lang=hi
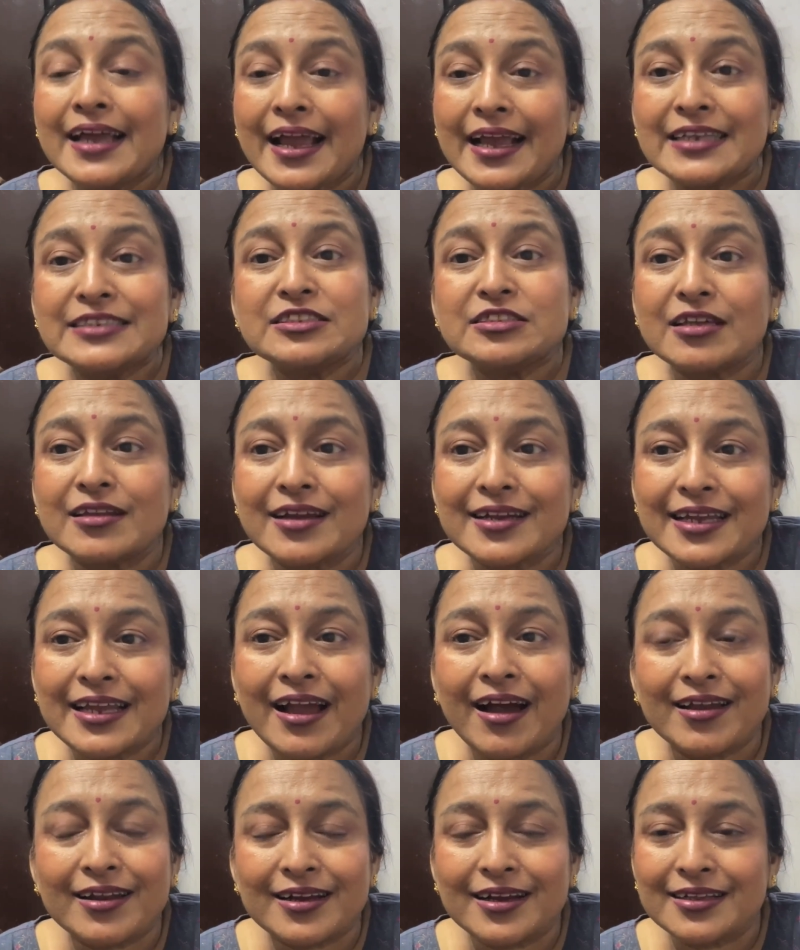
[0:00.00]
इस तरह की
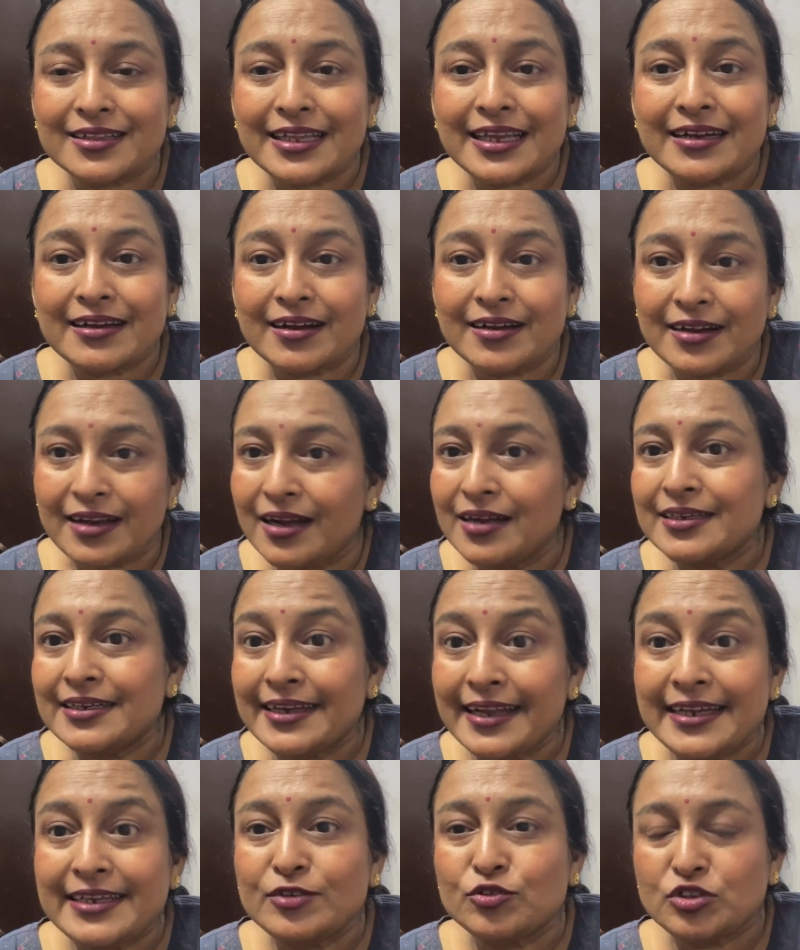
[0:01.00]
हरकतें करना
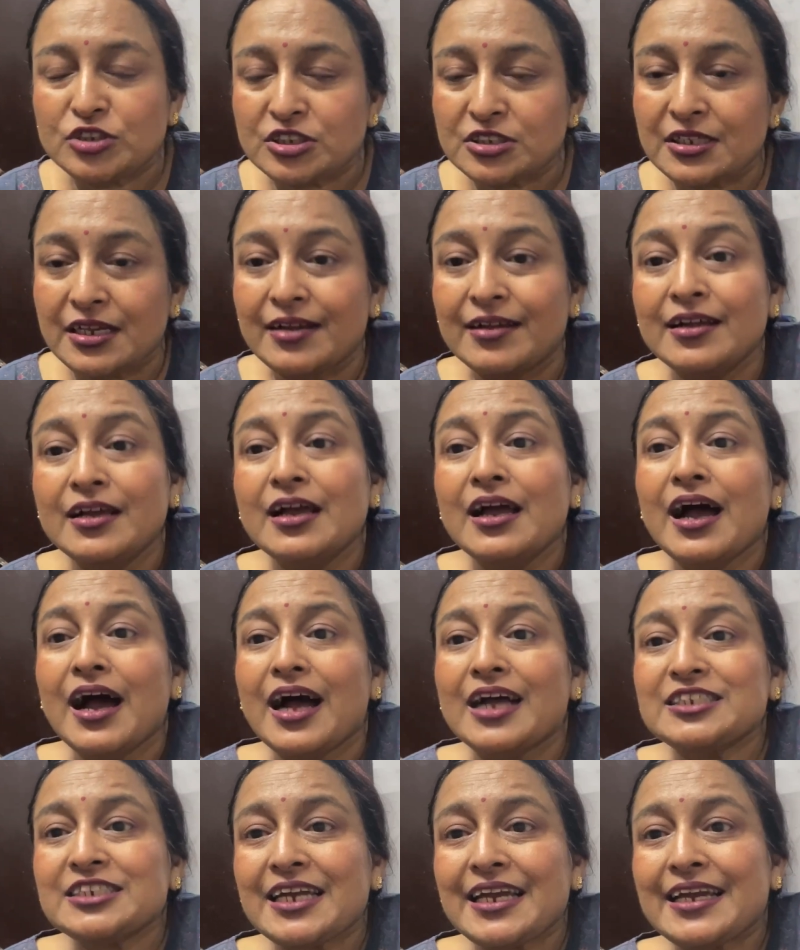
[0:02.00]
नहीं उचित है
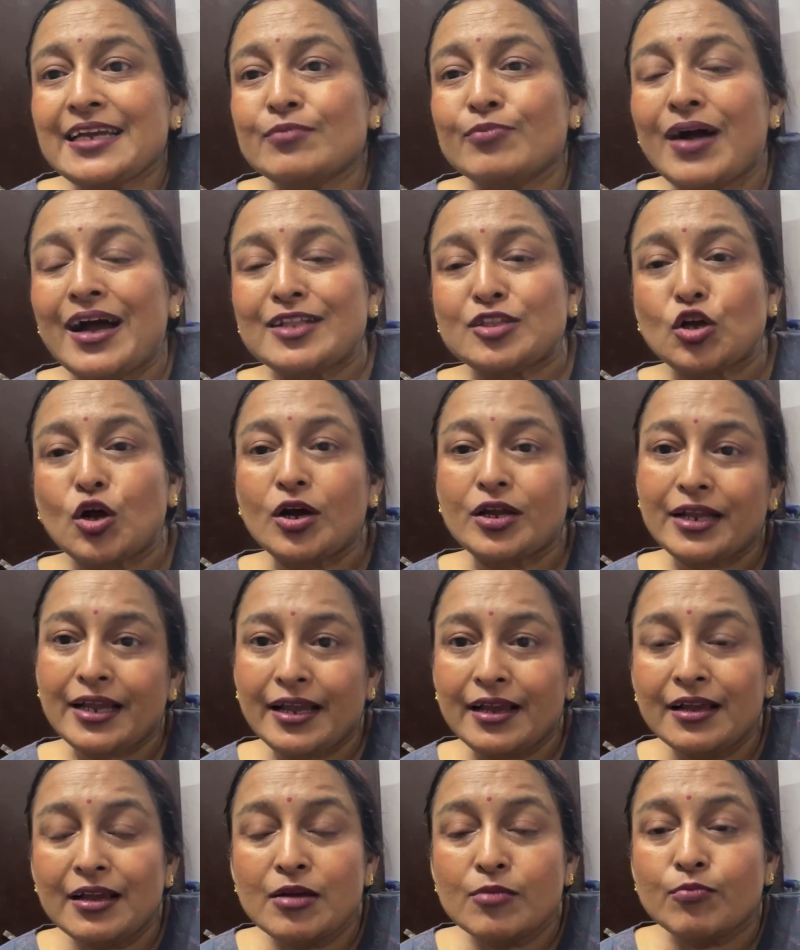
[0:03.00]
अच्छा एक बात और
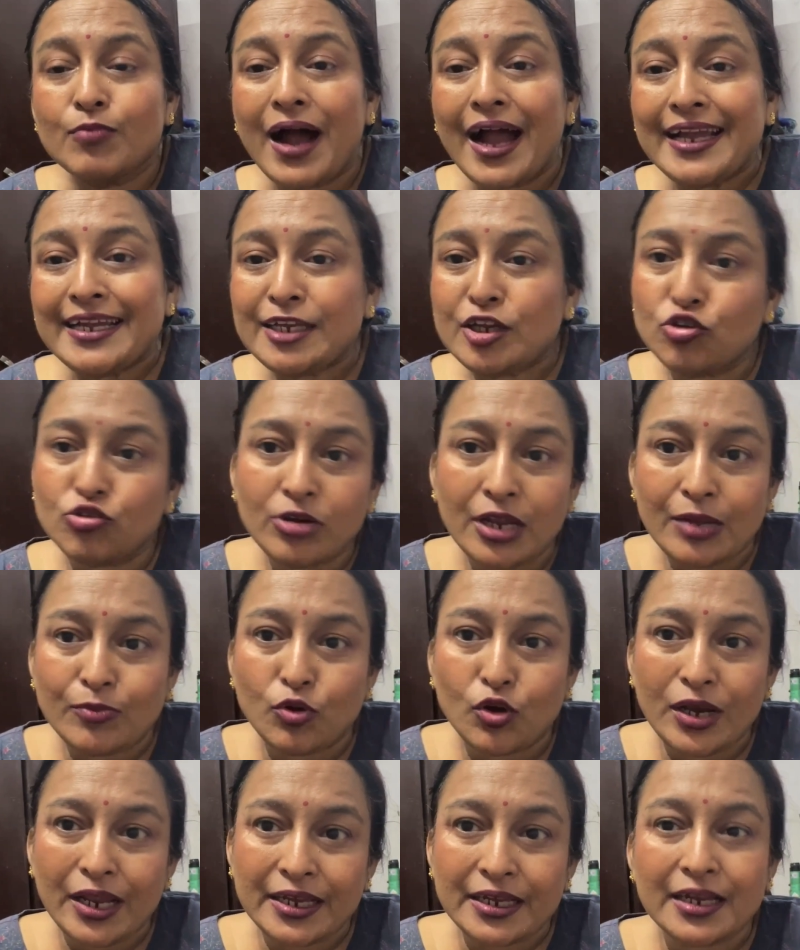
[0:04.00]
है भाई क्यों नहीं
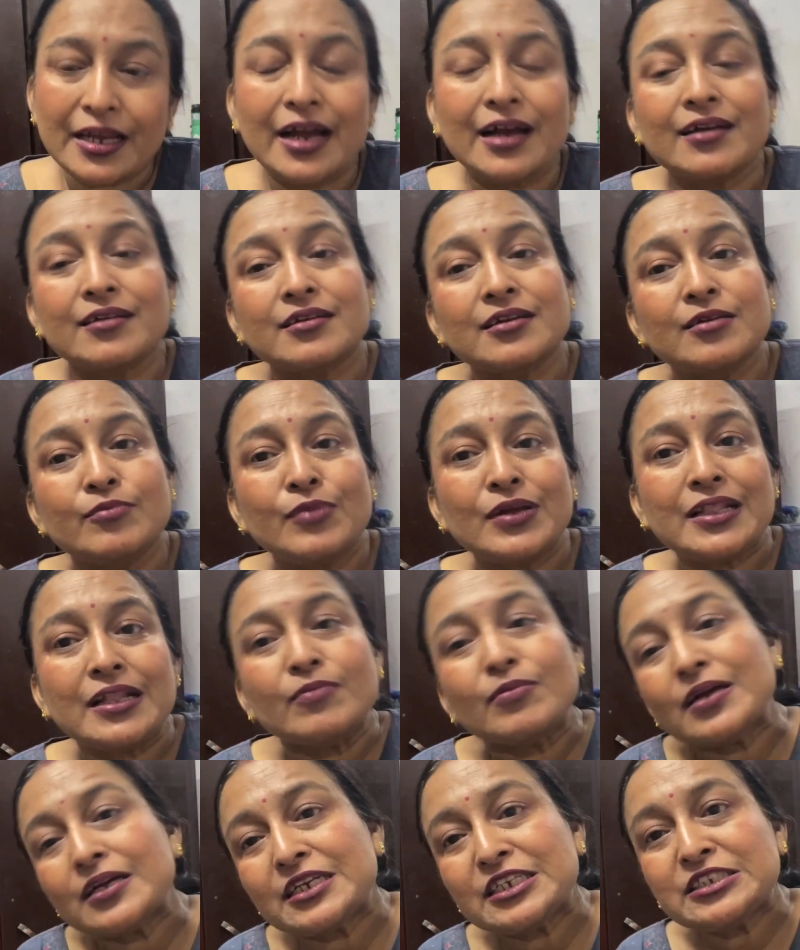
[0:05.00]
बोलेंगे अब कि
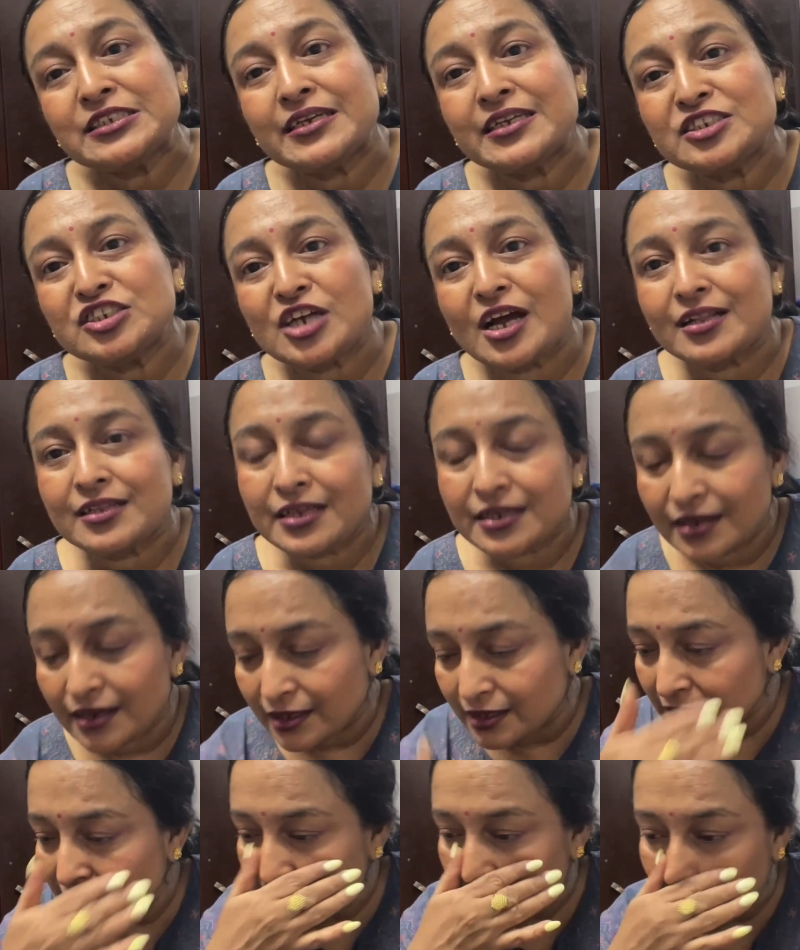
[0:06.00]
मतलब किसी की शादी कर
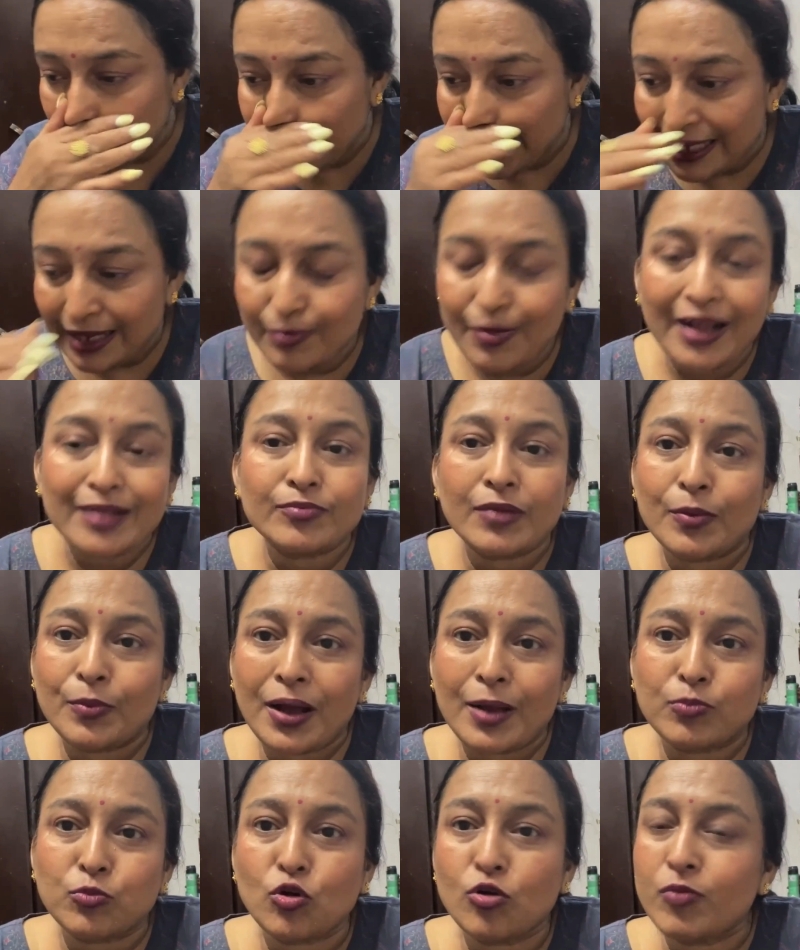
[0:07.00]
दी शादी के बाद माँ
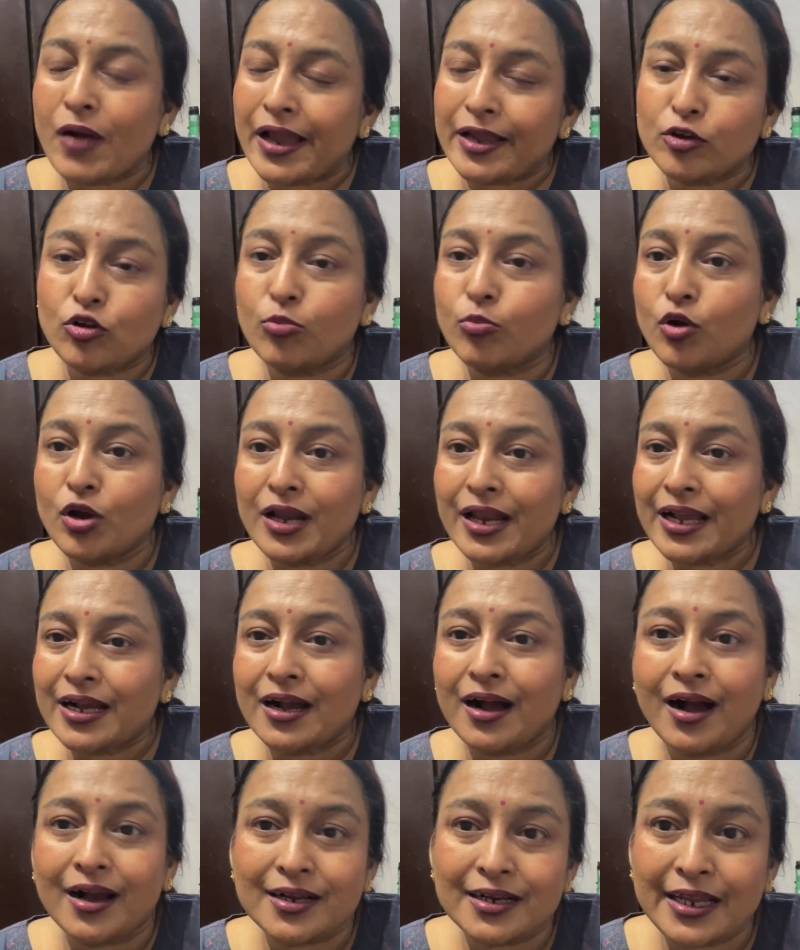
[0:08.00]
बाप को भाई को बोलने का
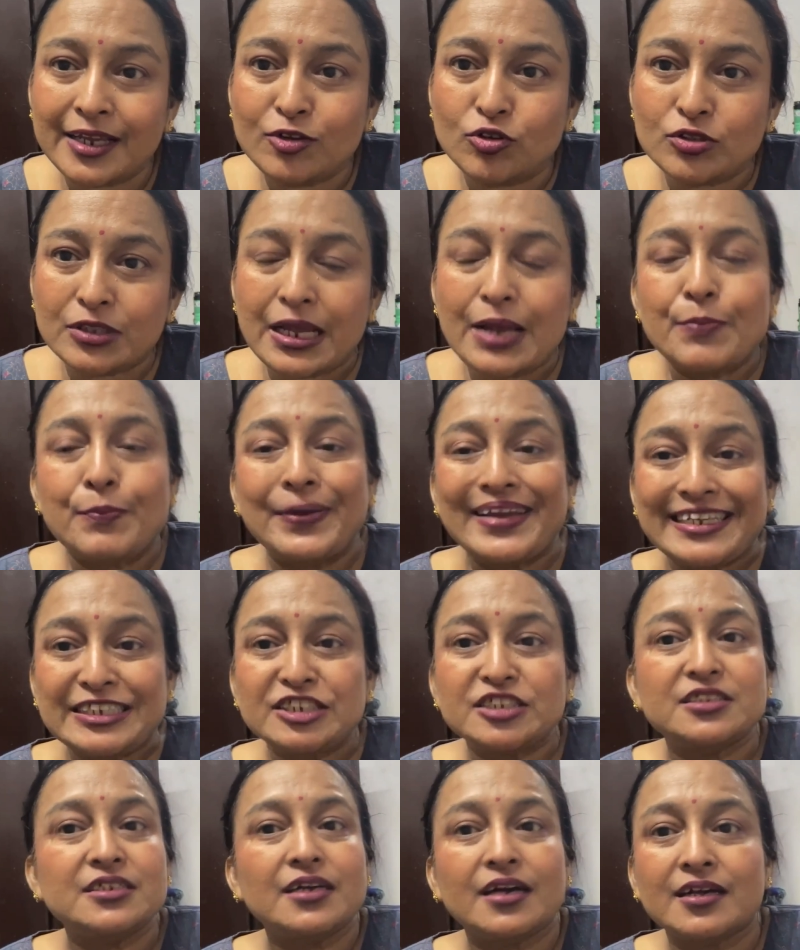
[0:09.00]
हक नहीं होता है बेच
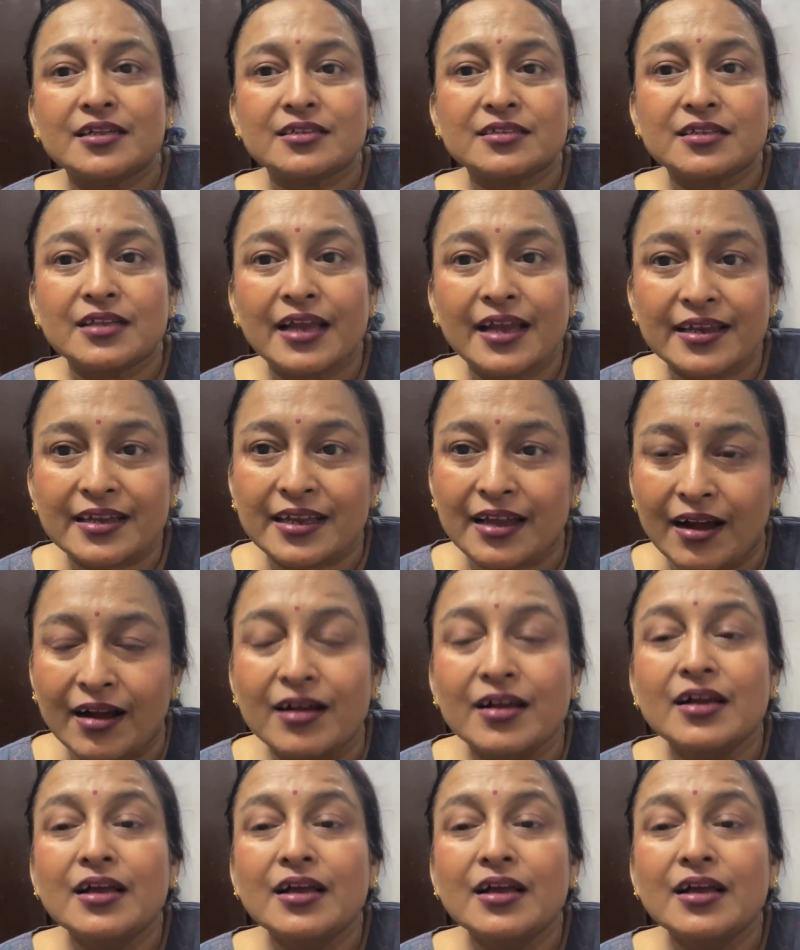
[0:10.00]
दिया है क्या